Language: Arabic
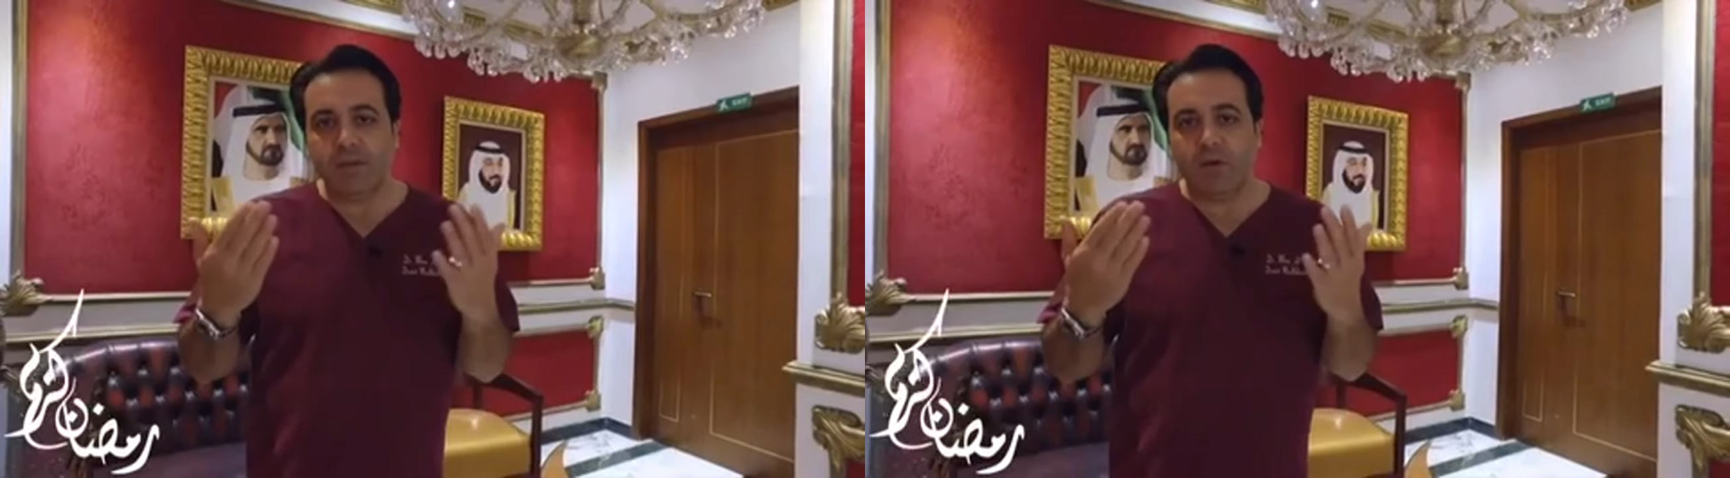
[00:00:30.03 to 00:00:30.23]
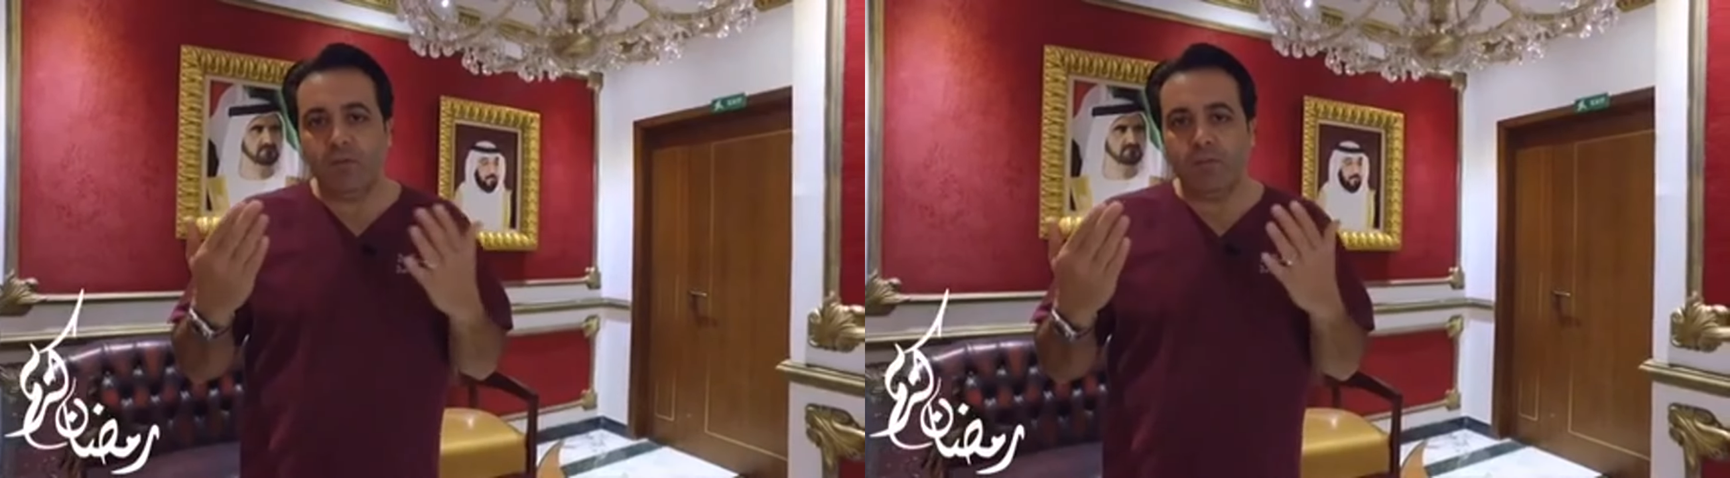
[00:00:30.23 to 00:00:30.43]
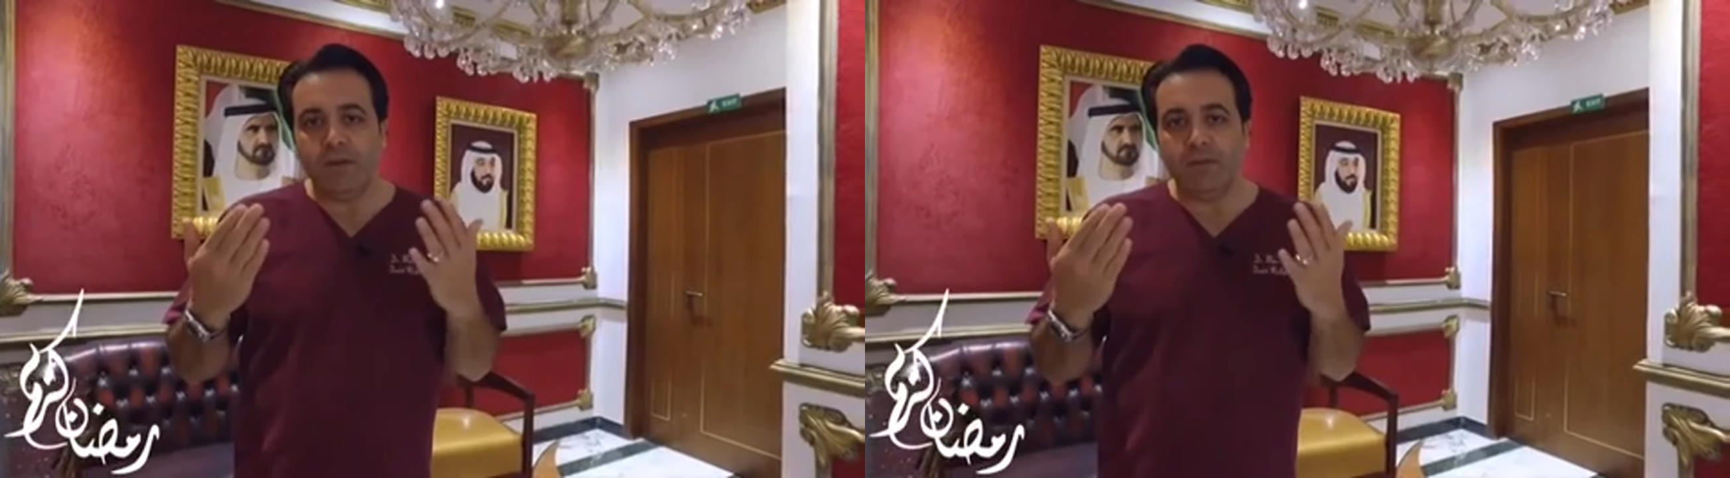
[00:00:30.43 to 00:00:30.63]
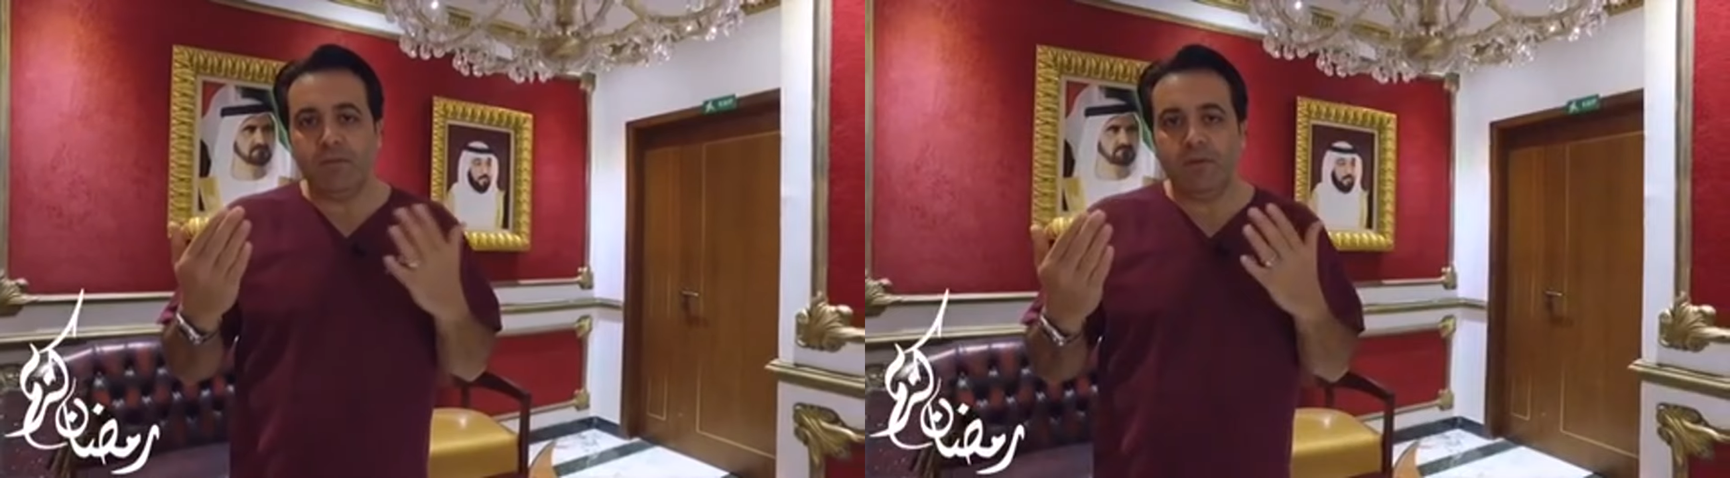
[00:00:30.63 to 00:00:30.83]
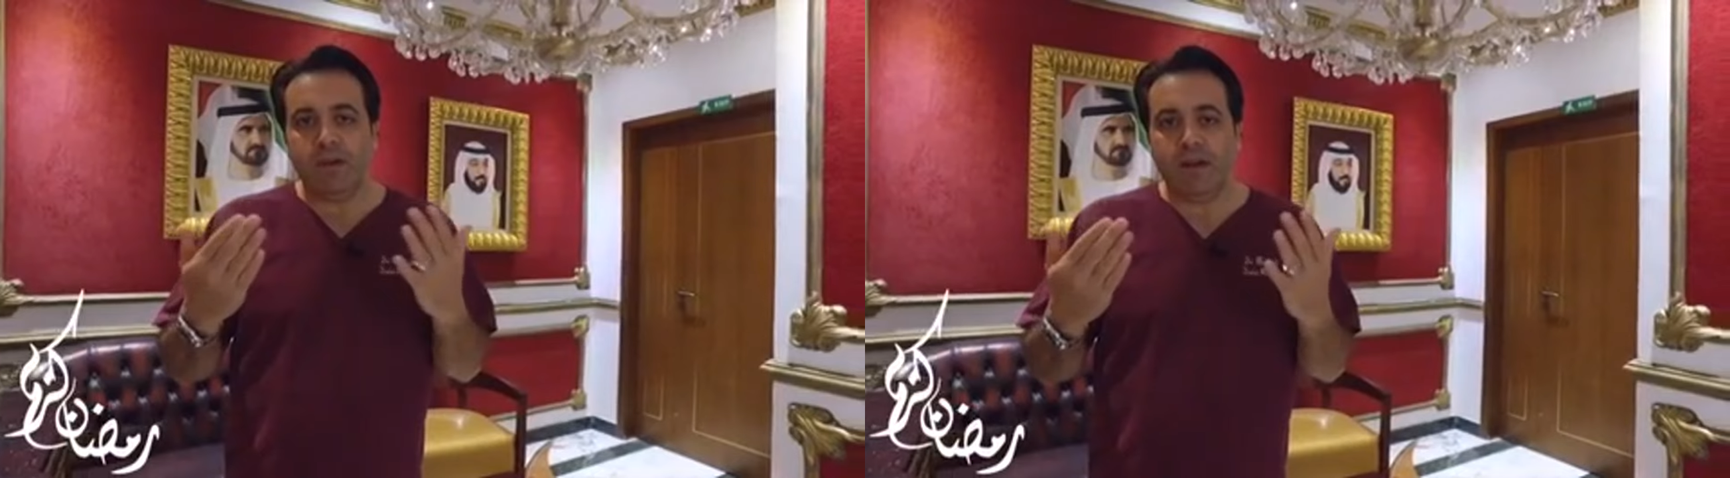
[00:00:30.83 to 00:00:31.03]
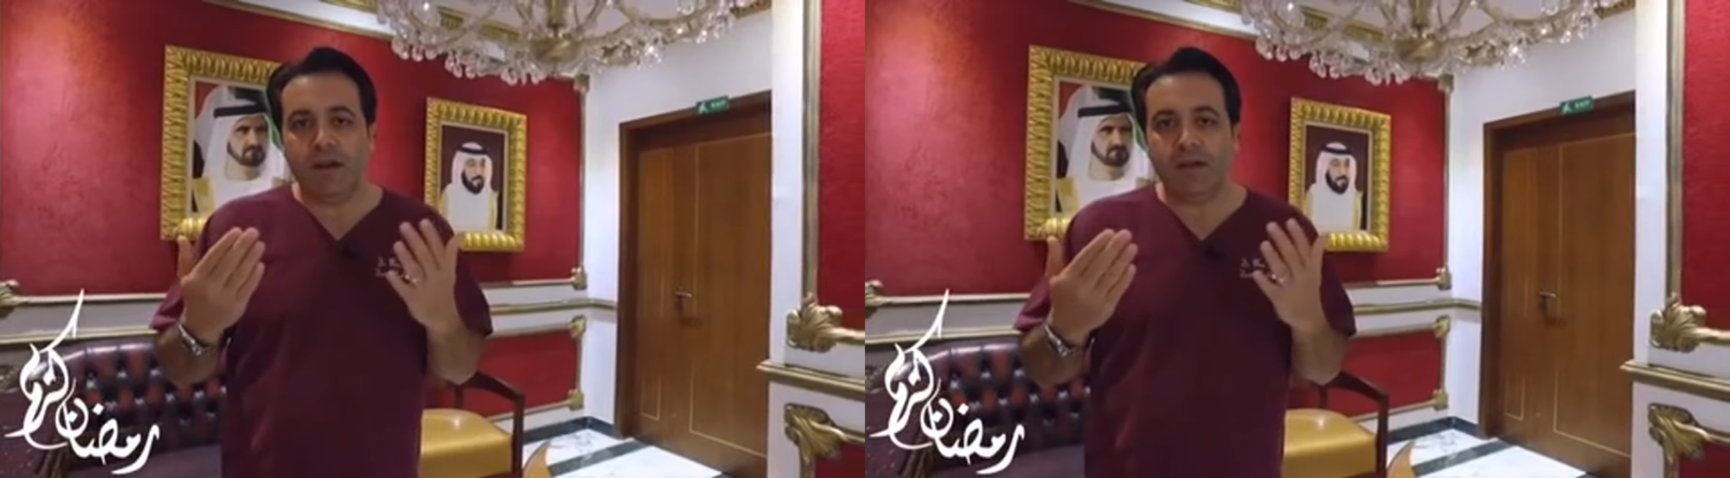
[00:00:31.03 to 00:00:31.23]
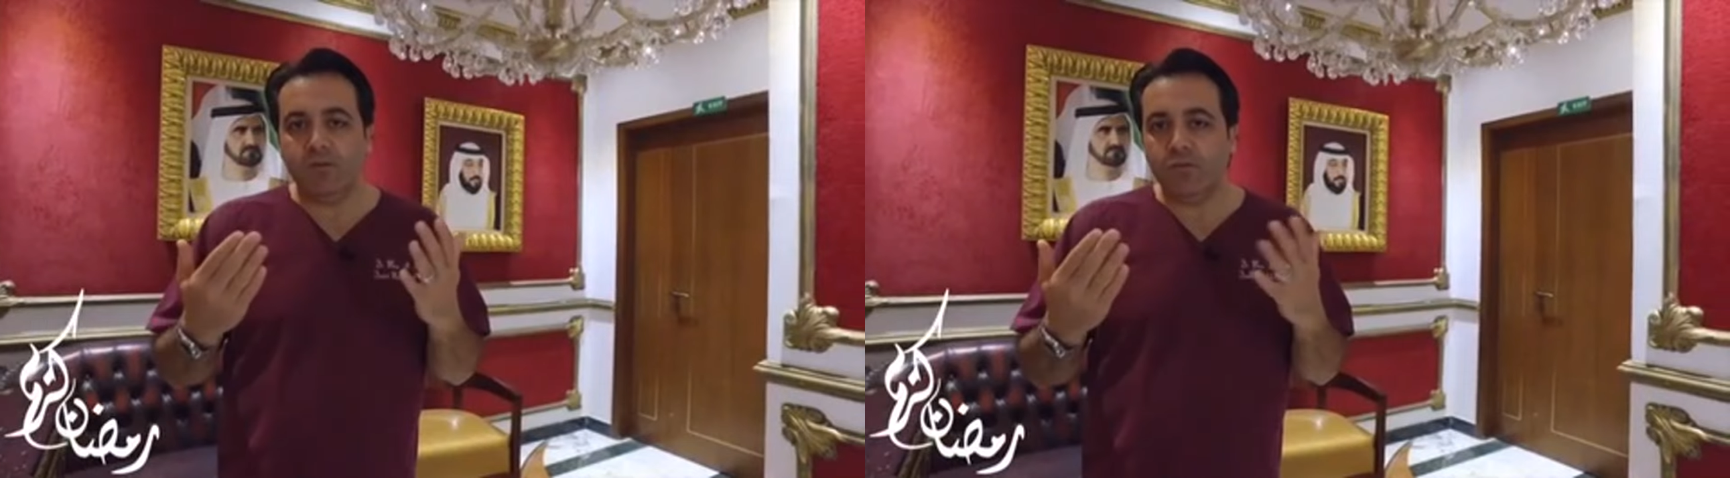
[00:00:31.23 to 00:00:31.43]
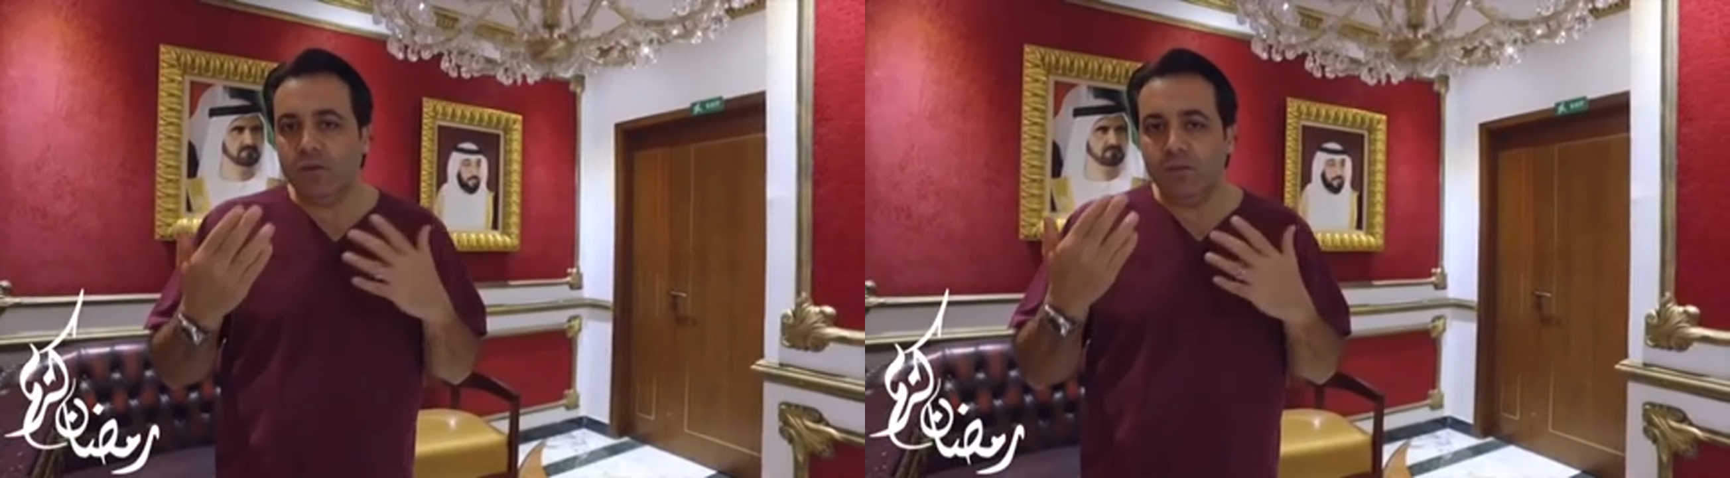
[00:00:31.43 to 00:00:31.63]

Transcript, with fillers: او المريض بفكر احيانا انه